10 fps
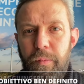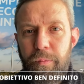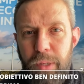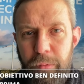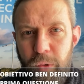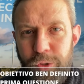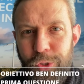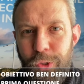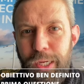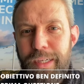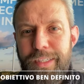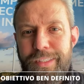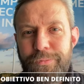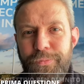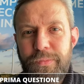Prima questione,
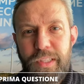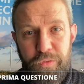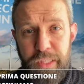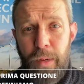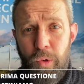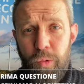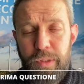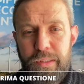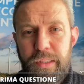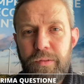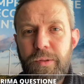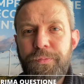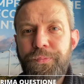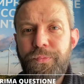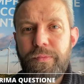definiamo l'obiettivo.
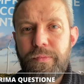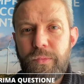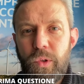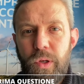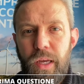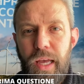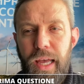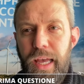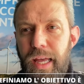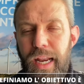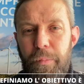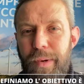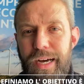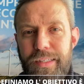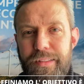È la
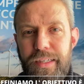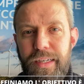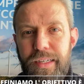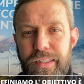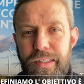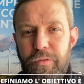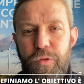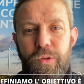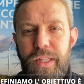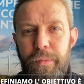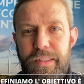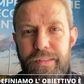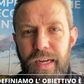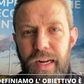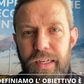parte
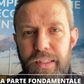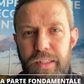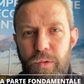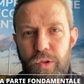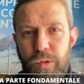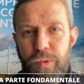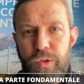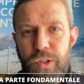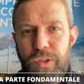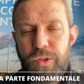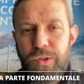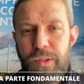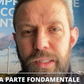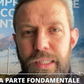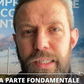fondamentale di questo processo.
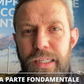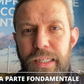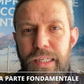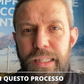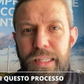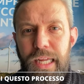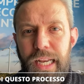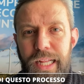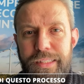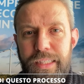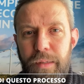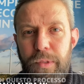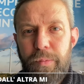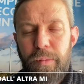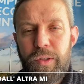Dall'altra
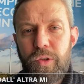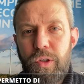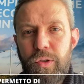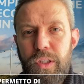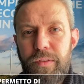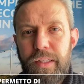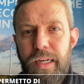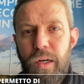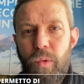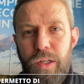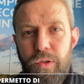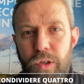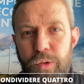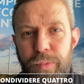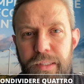mi permetto di condividere quattro
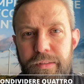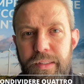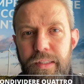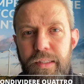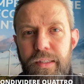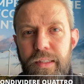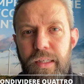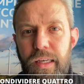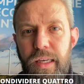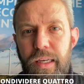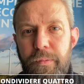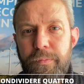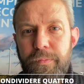aspetti che